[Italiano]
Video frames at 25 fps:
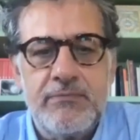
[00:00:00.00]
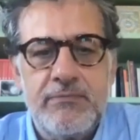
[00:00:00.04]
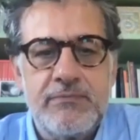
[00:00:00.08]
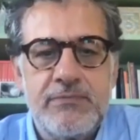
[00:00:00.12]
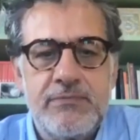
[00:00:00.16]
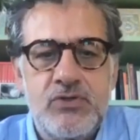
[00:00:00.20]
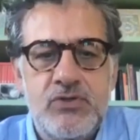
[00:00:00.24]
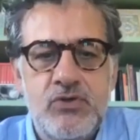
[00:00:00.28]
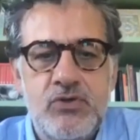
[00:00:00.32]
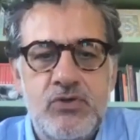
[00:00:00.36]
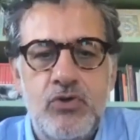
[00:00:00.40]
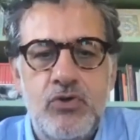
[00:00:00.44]

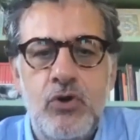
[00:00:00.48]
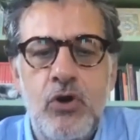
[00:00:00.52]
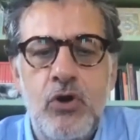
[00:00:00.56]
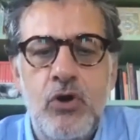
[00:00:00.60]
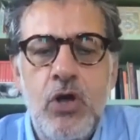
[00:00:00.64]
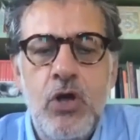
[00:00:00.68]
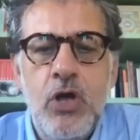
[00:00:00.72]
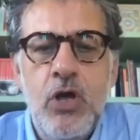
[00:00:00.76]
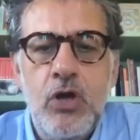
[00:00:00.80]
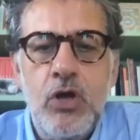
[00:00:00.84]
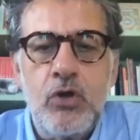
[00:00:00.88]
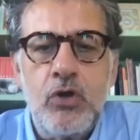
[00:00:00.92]
sono
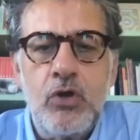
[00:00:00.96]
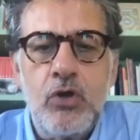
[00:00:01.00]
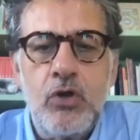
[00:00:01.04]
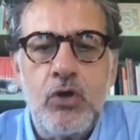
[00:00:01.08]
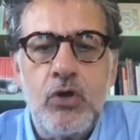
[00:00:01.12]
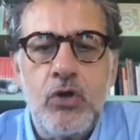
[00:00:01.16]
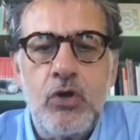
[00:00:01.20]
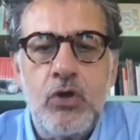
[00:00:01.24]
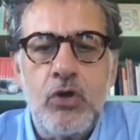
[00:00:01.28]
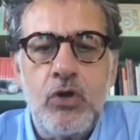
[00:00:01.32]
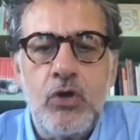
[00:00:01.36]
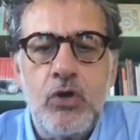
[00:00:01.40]

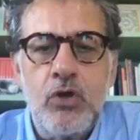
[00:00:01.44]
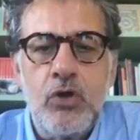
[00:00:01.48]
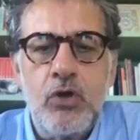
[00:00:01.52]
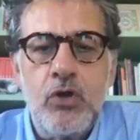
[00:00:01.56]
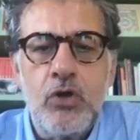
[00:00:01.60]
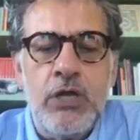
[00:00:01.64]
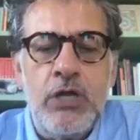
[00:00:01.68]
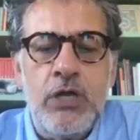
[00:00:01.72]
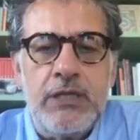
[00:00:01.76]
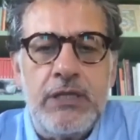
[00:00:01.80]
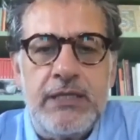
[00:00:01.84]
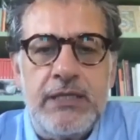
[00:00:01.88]

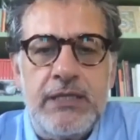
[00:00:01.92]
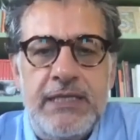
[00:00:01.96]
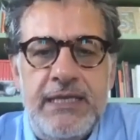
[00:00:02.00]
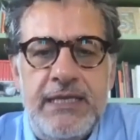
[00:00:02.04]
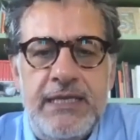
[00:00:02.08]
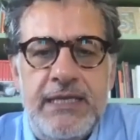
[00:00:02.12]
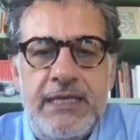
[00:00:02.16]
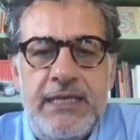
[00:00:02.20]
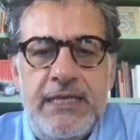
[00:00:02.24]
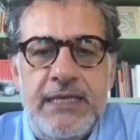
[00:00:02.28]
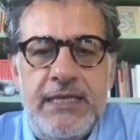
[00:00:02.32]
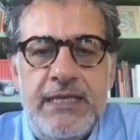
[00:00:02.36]
contento
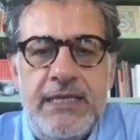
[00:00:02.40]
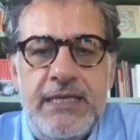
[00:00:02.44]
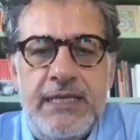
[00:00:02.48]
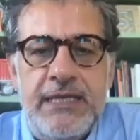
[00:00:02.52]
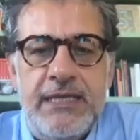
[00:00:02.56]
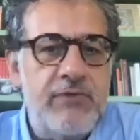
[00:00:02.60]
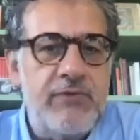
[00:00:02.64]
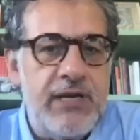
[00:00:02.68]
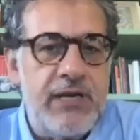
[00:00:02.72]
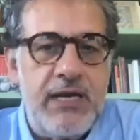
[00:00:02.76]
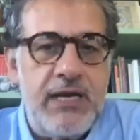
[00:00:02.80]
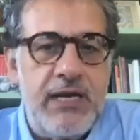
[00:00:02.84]
di eh,
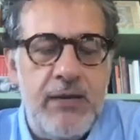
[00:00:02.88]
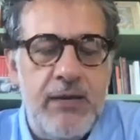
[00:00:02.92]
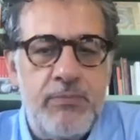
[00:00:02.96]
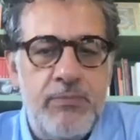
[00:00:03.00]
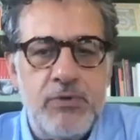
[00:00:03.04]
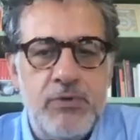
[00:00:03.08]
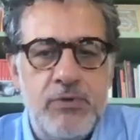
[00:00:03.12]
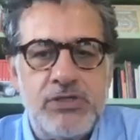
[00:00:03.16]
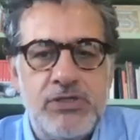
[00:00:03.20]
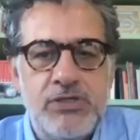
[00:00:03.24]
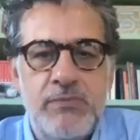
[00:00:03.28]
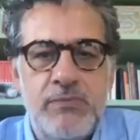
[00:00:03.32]

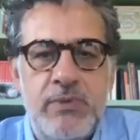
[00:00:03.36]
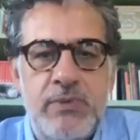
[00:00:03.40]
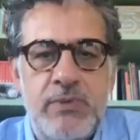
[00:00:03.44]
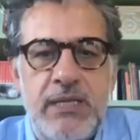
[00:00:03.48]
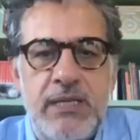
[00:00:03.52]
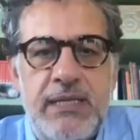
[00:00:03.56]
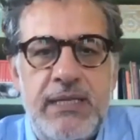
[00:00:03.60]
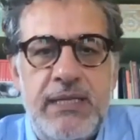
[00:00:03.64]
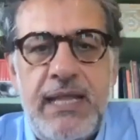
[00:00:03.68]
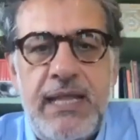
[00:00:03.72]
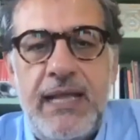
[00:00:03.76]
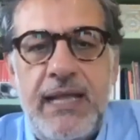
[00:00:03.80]
avere la
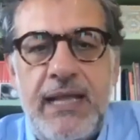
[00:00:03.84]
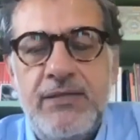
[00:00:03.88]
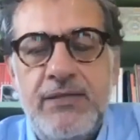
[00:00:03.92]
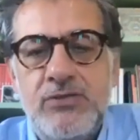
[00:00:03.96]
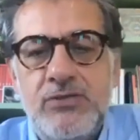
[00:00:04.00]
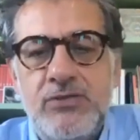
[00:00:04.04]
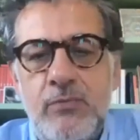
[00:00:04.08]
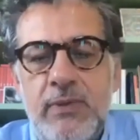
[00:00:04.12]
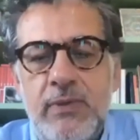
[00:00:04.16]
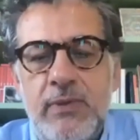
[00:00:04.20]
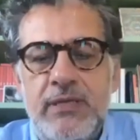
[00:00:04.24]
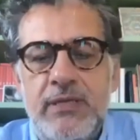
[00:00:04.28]
possibilità
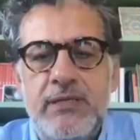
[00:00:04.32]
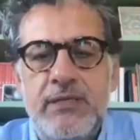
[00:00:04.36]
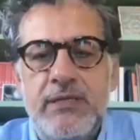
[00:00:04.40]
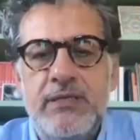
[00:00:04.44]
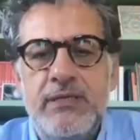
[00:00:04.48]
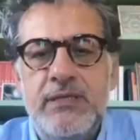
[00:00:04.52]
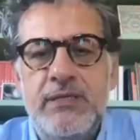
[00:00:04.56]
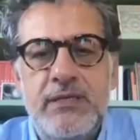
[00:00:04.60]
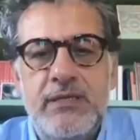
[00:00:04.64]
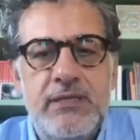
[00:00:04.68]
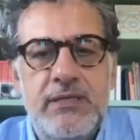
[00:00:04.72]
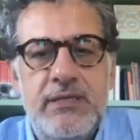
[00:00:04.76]
insomma,
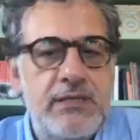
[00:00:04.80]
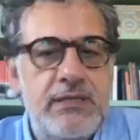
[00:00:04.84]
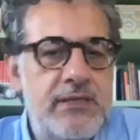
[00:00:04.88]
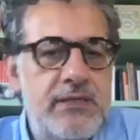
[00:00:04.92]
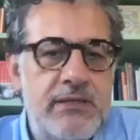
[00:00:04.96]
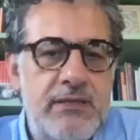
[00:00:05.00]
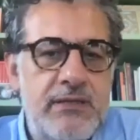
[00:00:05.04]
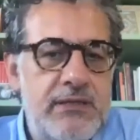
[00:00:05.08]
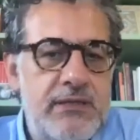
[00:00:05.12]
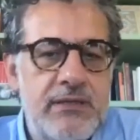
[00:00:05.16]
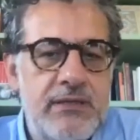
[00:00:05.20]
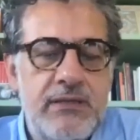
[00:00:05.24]
di,
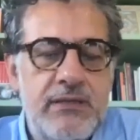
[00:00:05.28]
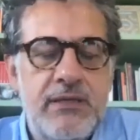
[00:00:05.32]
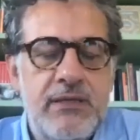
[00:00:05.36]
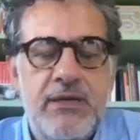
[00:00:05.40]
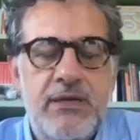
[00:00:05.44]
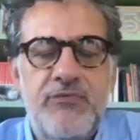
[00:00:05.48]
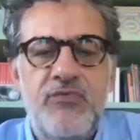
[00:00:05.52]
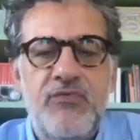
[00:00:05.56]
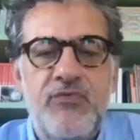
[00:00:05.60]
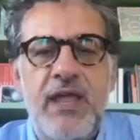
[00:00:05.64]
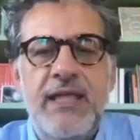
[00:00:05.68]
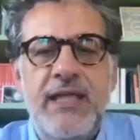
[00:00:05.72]
di,
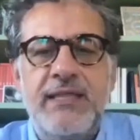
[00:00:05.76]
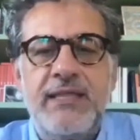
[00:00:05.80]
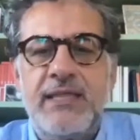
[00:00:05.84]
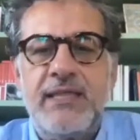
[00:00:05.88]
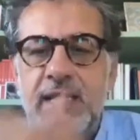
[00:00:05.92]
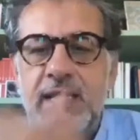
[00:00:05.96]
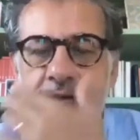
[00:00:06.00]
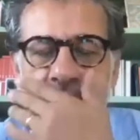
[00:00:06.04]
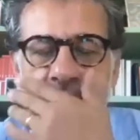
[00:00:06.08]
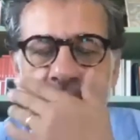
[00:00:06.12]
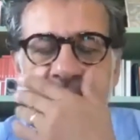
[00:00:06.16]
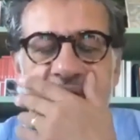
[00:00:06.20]

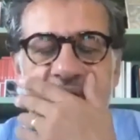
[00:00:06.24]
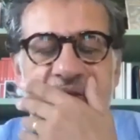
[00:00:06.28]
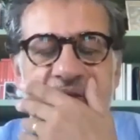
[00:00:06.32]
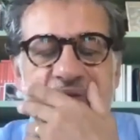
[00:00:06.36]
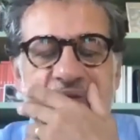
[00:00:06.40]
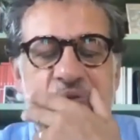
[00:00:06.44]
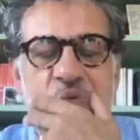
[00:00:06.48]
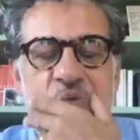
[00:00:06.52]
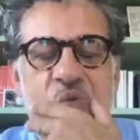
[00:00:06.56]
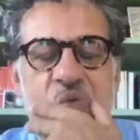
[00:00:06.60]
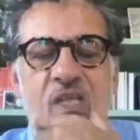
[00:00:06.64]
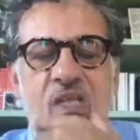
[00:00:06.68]
riflettere e
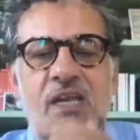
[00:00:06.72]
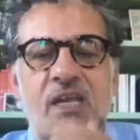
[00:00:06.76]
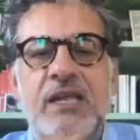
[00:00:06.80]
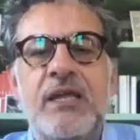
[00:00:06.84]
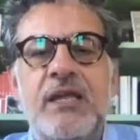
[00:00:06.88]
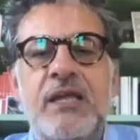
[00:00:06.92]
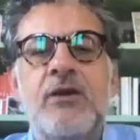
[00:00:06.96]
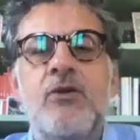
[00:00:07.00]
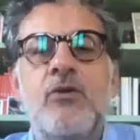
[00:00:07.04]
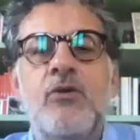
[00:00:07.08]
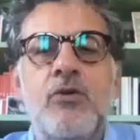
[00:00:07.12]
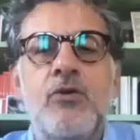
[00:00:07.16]
discutere
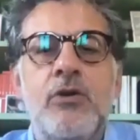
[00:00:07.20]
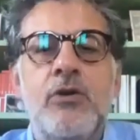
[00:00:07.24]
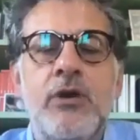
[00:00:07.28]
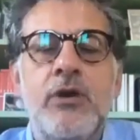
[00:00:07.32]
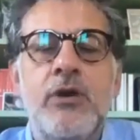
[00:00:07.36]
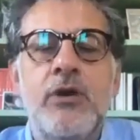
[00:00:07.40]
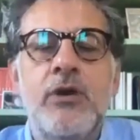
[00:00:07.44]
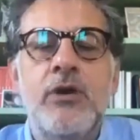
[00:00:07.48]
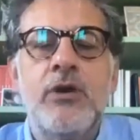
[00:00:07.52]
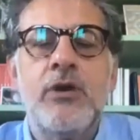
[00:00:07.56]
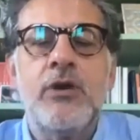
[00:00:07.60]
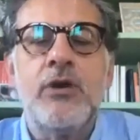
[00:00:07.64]

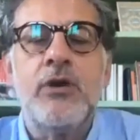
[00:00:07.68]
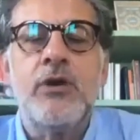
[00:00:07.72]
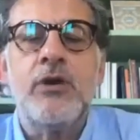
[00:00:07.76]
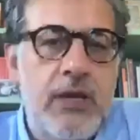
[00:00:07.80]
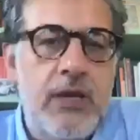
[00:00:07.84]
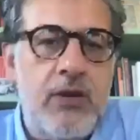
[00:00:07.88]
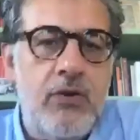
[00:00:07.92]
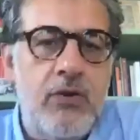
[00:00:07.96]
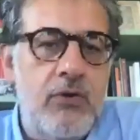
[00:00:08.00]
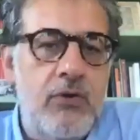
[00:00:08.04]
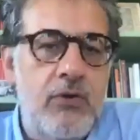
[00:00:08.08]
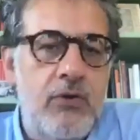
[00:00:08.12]
con voi
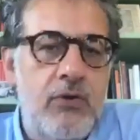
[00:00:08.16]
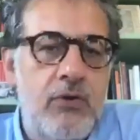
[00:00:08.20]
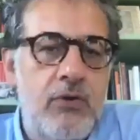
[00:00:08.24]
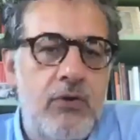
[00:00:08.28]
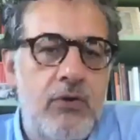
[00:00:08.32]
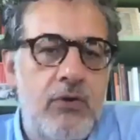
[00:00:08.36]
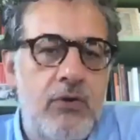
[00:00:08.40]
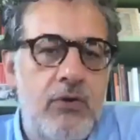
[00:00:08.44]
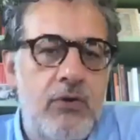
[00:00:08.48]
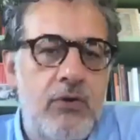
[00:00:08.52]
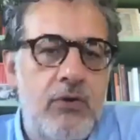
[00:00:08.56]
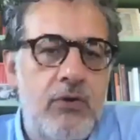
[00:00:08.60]
e con,
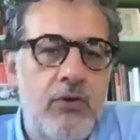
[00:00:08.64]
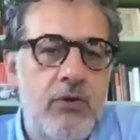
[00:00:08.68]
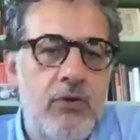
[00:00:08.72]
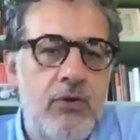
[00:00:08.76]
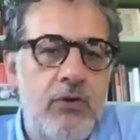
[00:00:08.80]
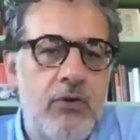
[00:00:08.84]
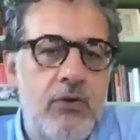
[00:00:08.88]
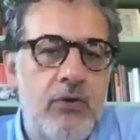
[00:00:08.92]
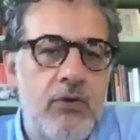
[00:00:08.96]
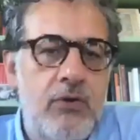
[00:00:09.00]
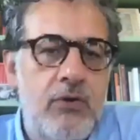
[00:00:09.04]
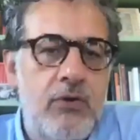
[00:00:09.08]

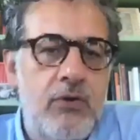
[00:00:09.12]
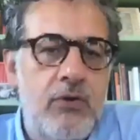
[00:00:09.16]
e,